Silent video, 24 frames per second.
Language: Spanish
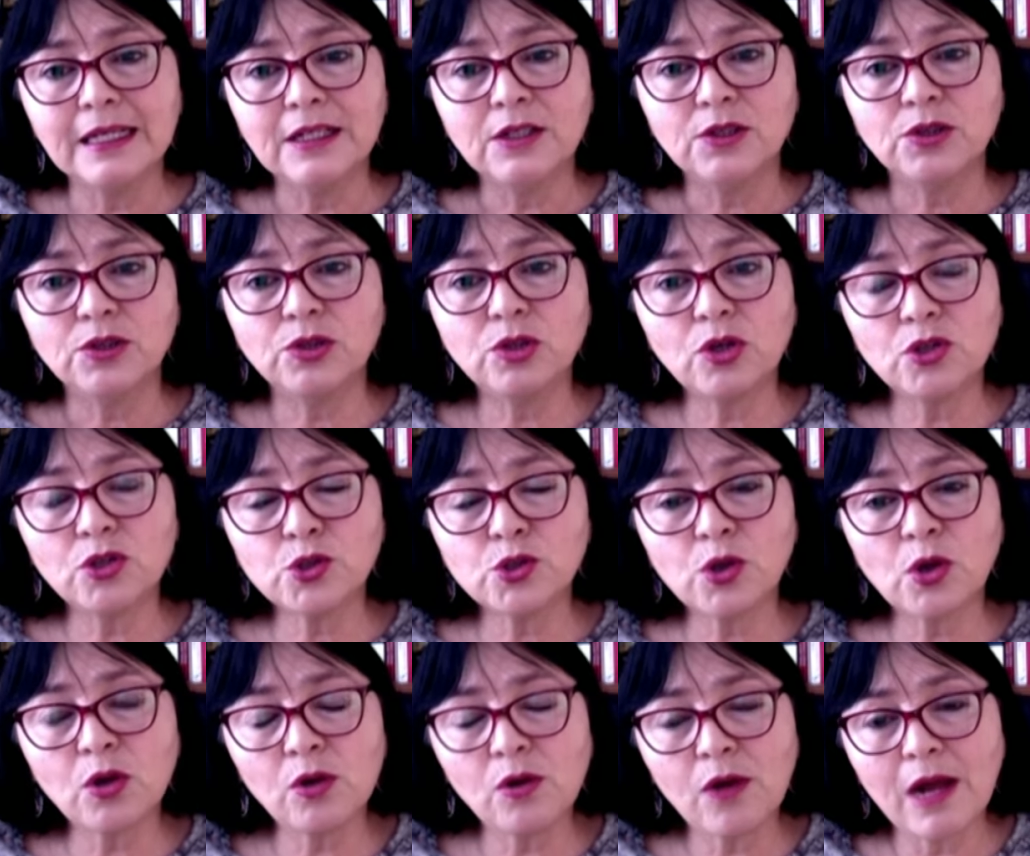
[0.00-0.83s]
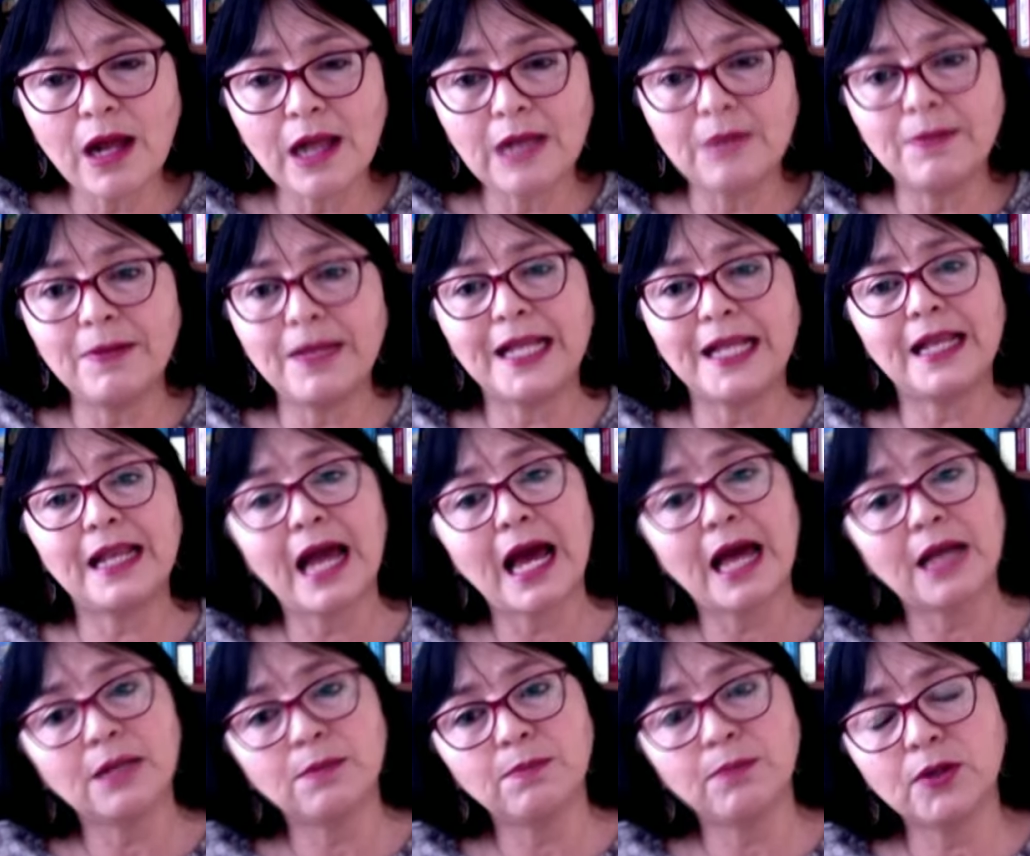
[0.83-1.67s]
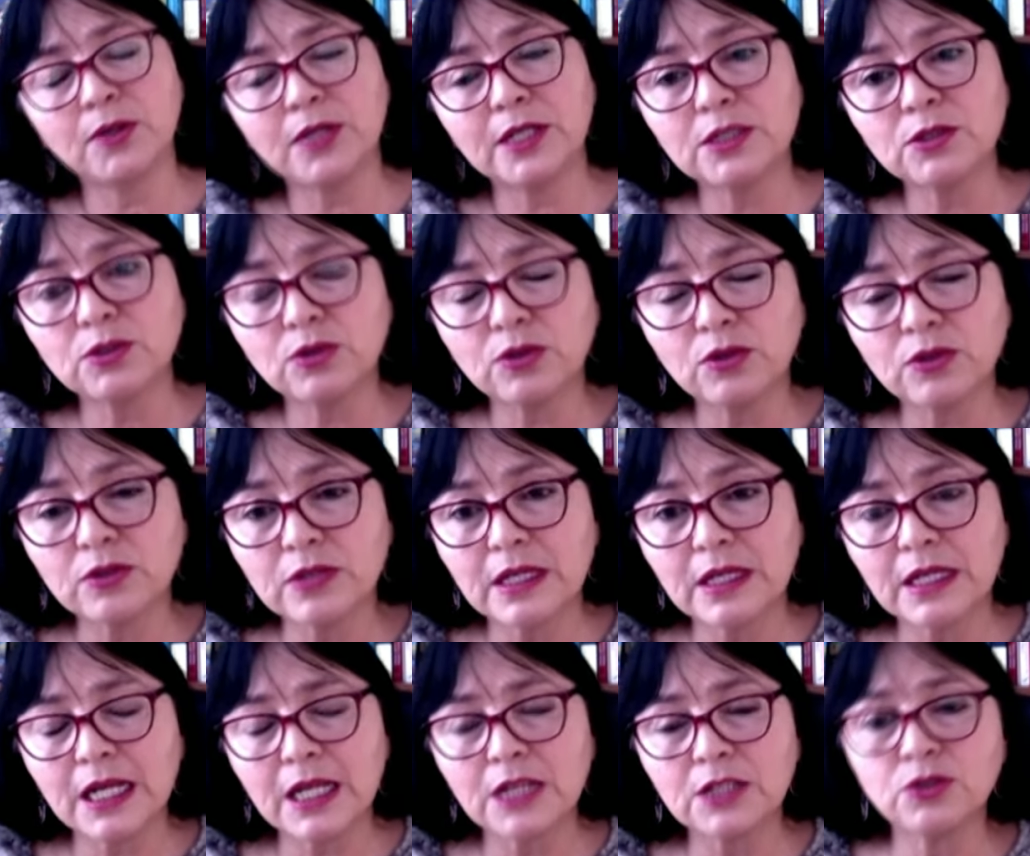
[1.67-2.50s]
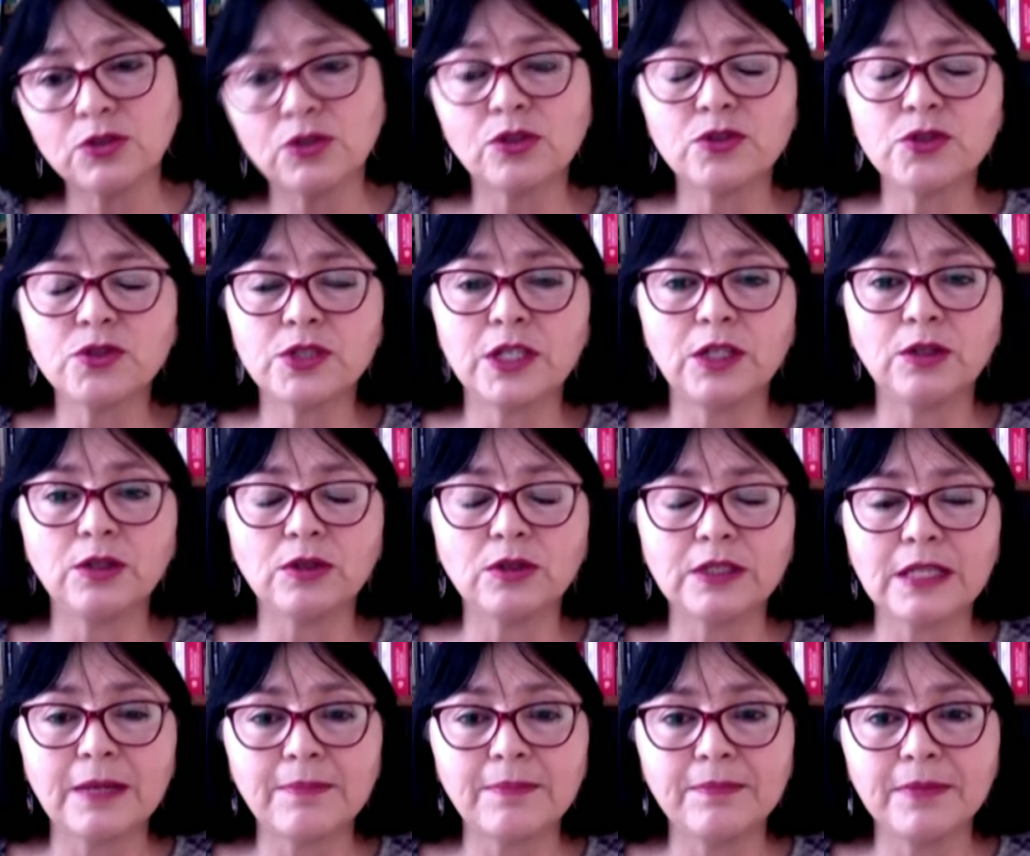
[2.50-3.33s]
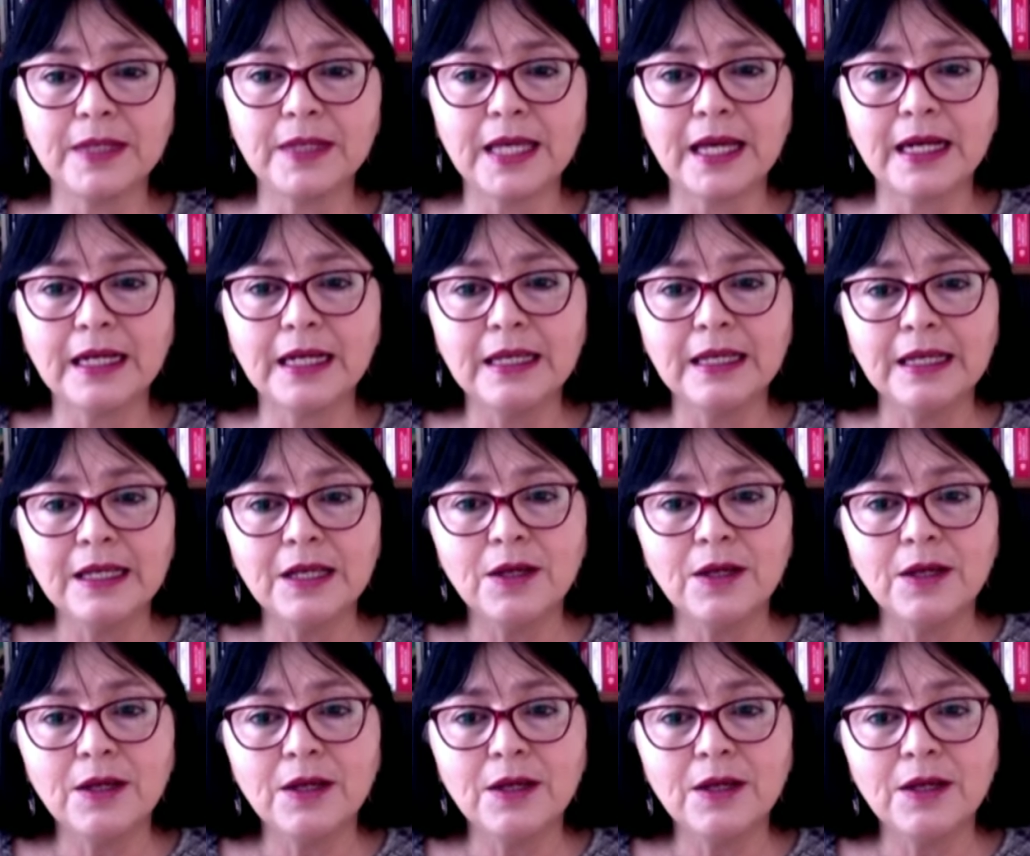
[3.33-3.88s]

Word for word: no solo al velar por estos derechos, sino también